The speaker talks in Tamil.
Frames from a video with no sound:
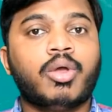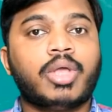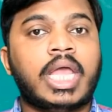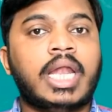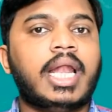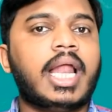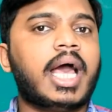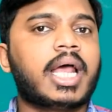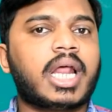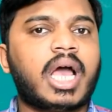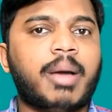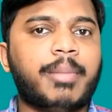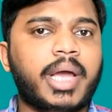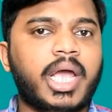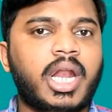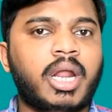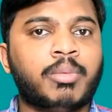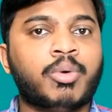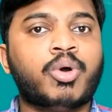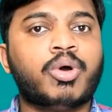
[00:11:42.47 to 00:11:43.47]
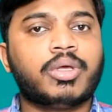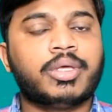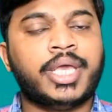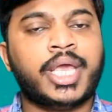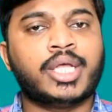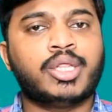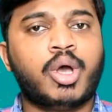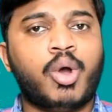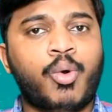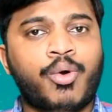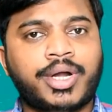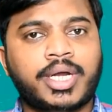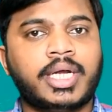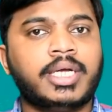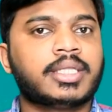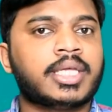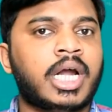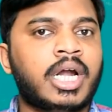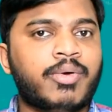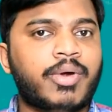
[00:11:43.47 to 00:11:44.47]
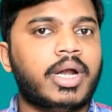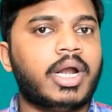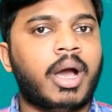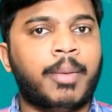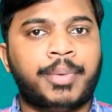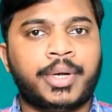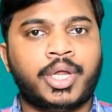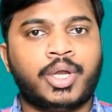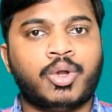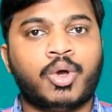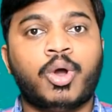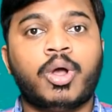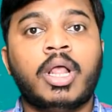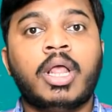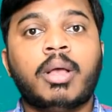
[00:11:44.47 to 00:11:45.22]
எல்லா ராமாயணமும் ஏதோ ஒன்றின் தழுவல் அப்படின்னோ